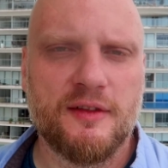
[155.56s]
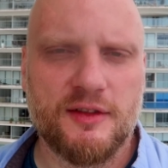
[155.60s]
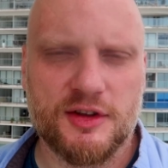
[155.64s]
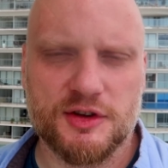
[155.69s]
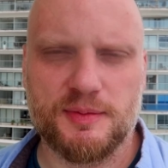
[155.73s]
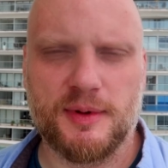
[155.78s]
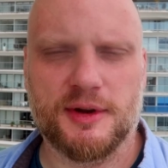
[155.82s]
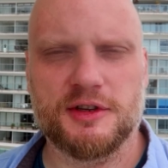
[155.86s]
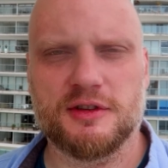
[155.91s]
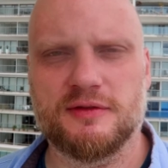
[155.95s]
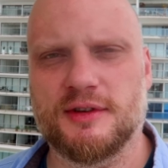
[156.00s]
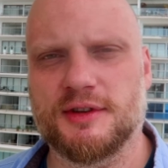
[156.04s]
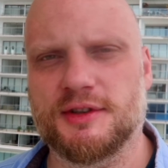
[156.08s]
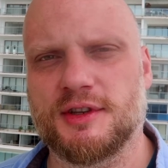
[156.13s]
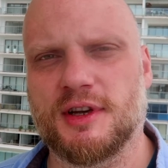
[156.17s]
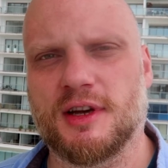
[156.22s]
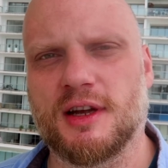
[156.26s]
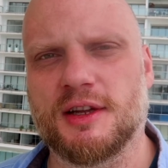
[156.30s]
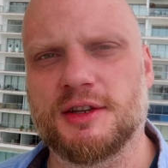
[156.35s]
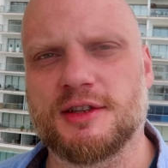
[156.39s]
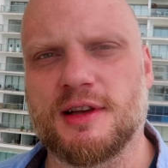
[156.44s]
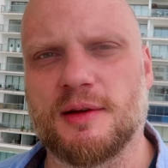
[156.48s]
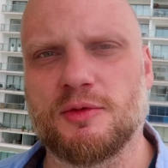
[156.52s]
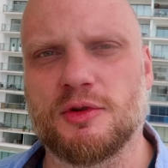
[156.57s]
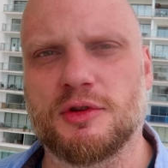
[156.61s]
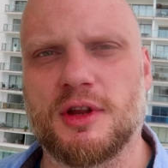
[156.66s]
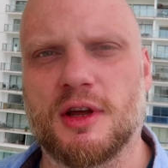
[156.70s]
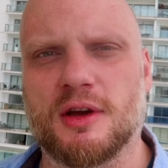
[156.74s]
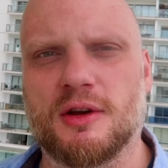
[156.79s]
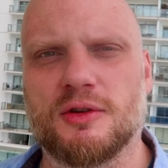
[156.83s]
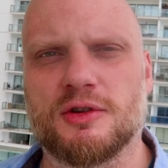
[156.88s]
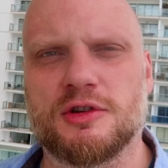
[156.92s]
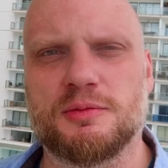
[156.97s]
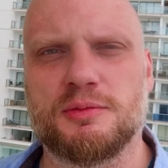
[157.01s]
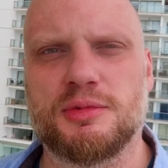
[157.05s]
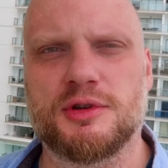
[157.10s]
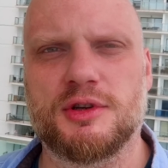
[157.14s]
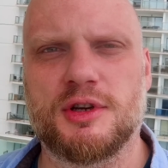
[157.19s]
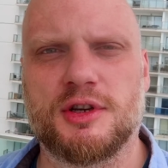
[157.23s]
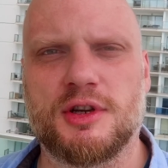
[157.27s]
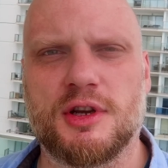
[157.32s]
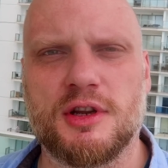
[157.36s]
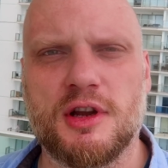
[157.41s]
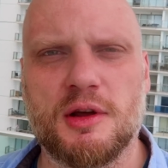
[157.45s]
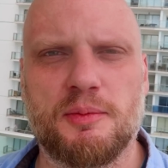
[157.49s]
Więc bardzo Was zachęcam do tego,
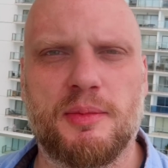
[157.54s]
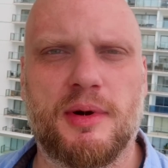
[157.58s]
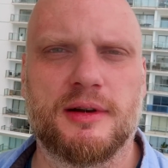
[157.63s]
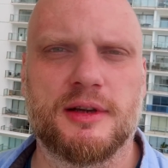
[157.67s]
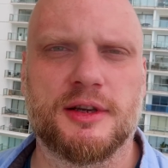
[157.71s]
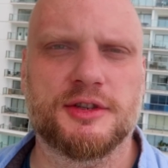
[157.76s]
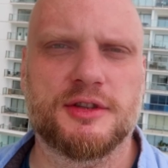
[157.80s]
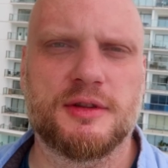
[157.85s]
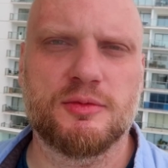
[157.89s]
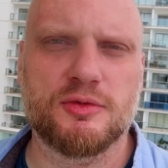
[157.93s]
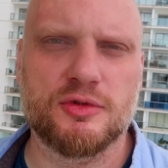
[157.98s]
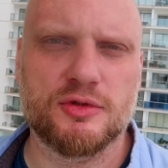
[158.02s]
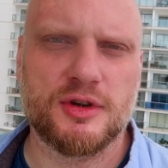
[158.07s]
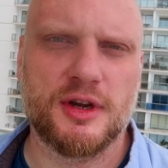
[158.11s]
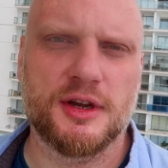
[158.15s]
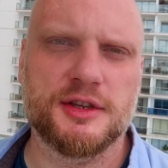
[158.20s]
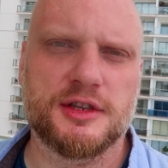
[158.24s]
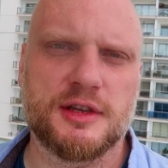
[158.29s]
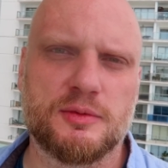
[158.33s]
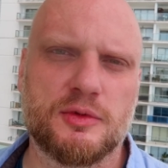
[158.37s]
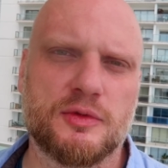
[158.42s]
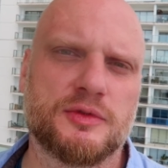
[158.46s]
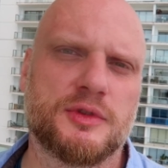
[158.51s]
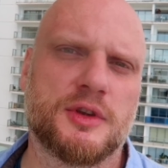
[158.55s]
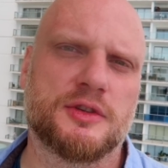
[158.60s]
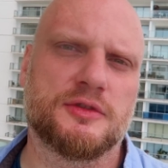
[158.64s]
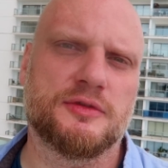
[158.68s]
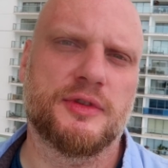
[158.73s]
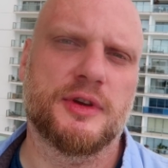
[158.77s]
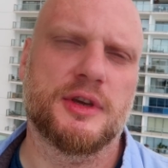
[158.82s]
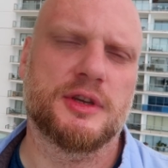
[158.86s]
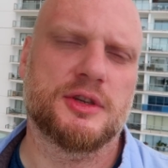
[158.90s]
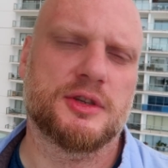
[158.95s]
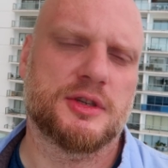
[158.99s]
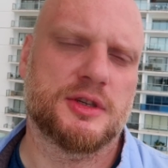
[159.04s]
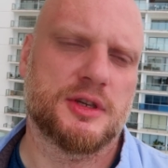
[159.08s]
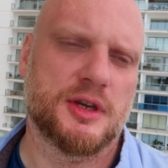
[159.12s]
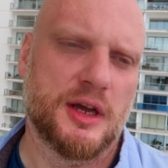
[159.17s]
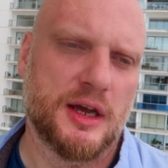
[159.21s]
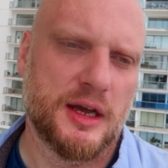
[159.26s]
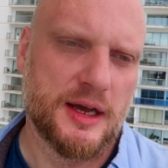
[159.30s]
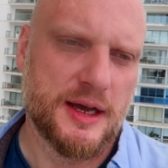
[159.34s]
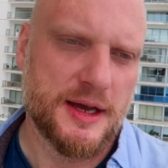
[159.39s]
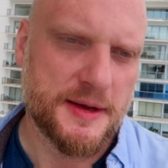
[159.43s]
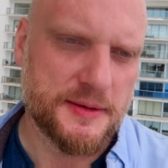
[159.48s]
żebyście się nie bali z tym różańcem również wyjść,
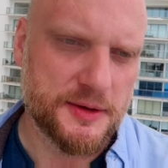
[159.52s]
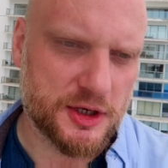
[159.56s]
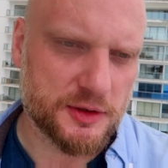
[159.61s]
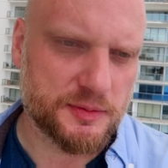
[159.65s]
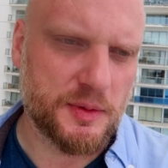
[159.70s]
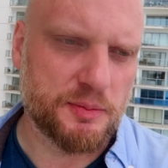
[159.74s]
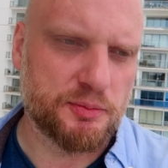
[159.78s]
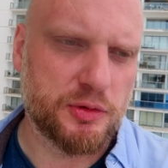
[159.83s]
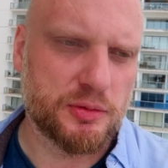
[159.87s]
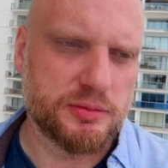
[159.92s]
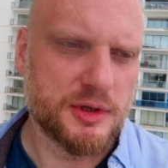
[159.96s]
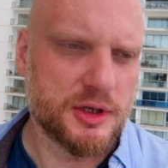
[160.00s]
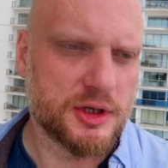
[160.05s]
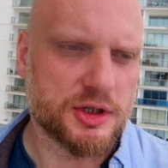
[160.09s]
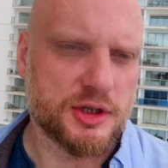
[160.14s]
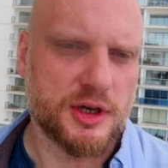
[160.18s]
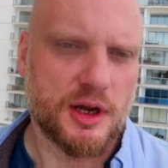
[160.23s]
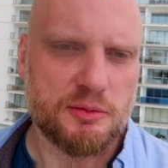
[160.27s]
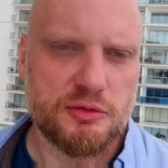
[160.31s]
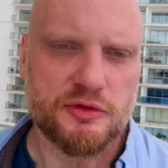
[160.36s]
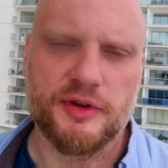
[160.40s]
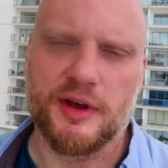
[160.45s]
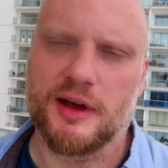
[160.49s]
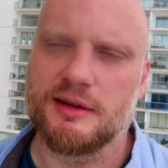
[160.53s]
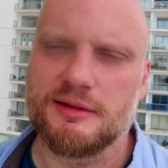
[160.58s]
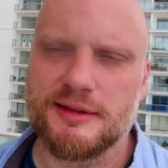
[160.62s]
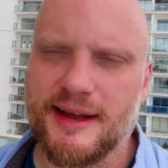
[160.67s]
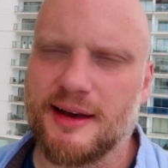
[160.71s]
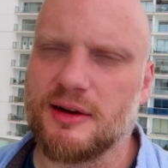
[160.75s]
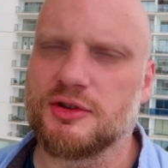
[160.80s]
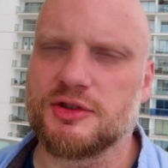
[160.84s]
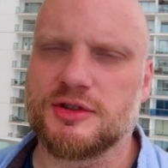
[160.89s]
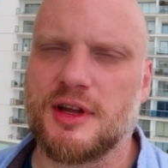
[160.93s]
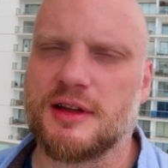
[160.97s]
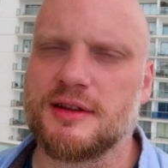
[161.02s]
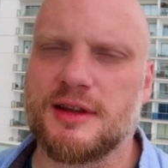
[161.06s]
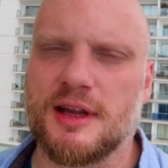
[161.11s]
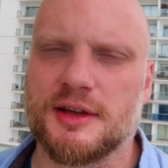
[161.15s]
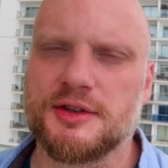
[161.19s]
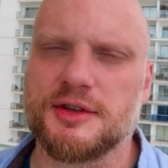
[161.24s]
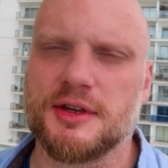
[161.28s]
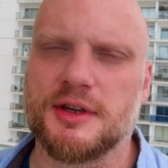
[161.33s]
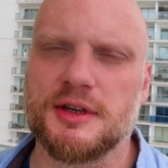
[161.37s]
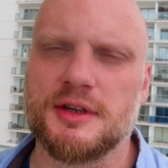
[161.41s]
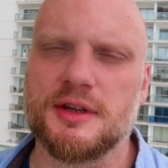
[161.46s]
tak powiem publicznie, mówię, nie
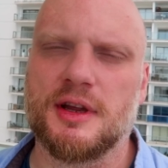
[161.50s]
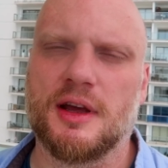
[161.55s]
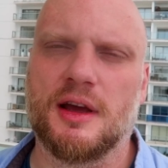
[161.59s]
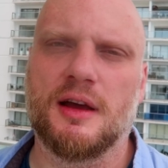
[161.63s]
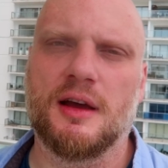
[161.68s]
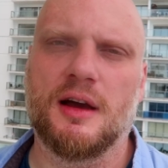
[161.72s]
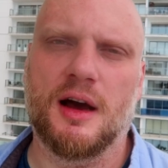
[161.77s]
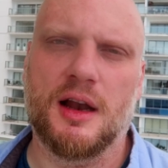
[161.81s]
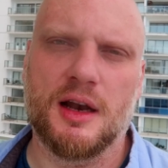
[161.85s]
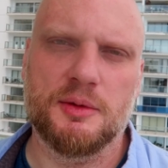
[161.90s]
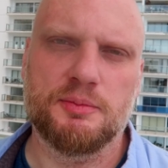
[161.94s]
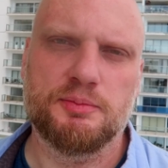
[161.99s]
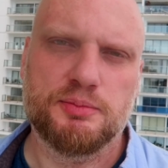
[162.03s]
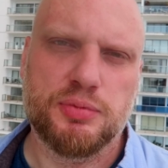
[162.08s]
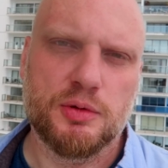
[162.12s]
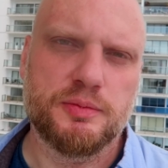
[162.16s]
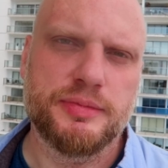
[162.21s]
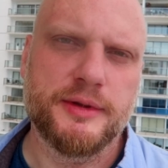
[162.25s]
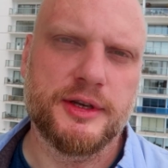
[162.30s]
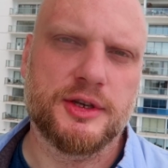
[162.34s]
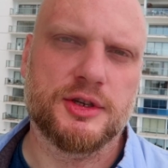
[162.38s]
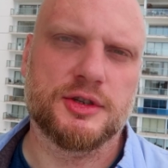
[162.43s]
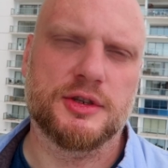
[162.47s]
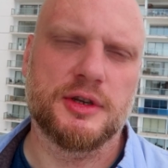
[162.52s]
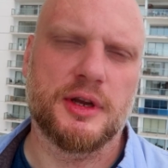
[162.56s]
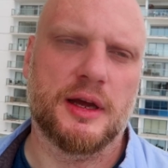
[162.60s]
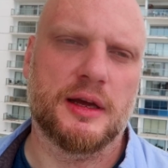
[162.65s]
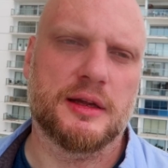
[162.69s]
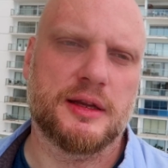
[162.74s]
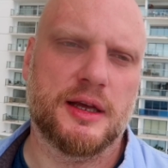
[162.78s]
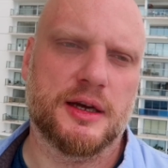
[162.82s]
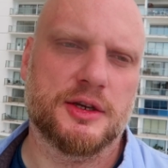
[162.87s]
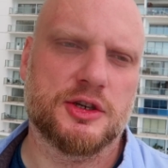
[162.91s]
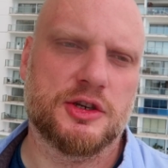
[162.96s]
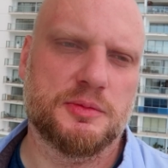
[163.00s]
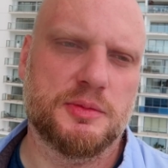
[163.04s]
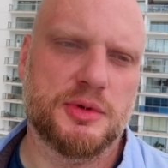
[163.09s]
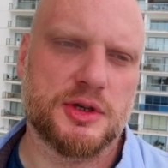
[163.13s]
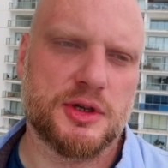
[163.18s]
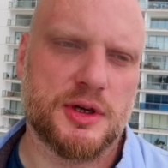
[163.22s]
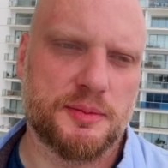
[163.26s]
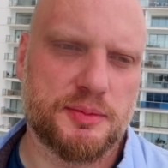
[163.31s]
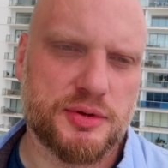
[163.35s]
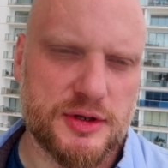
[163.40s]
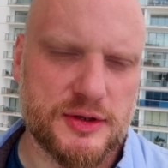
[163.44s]
ostentacyjnie, ale publicznie, tak żeby
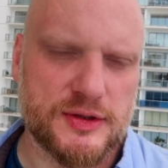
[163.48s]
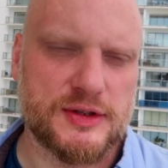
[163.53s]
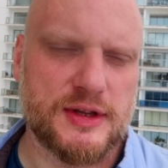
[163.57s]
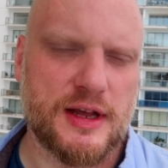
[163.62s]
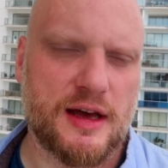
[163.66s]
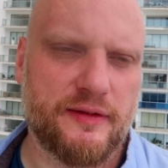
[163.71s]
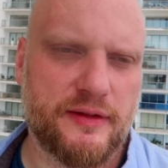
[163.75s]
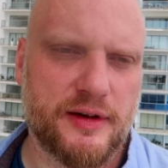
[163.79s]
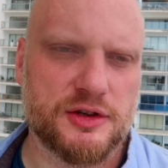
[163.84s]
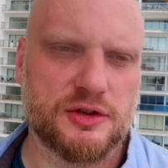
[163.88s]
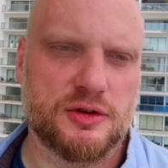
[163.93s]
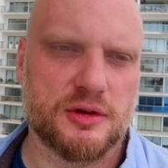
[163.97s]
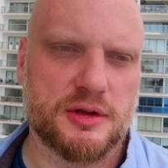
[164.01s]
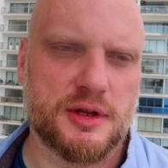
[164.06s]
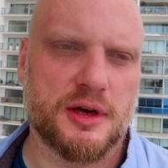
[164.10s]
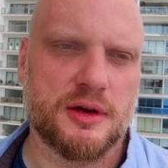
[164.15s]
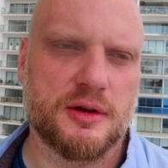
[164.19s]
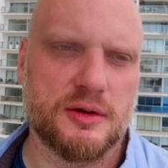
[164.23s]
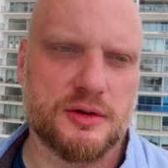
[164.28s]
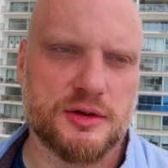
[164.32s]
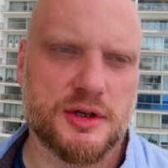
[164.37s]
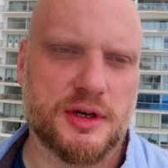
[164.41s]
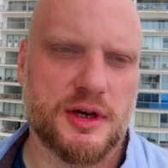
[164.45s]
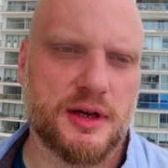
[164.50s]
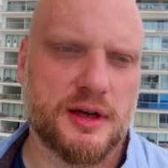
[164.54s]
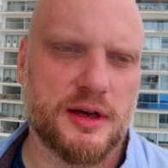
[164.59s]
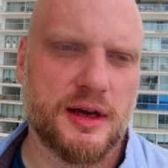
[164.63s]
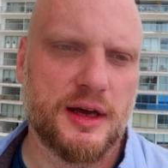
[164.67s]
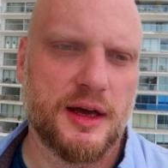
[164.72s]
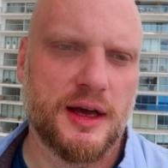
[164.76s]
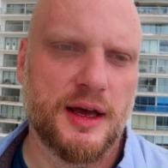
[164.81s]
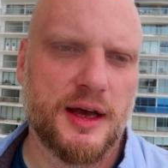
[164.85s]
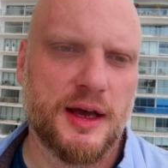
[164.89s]
się przyznawać do tego, że,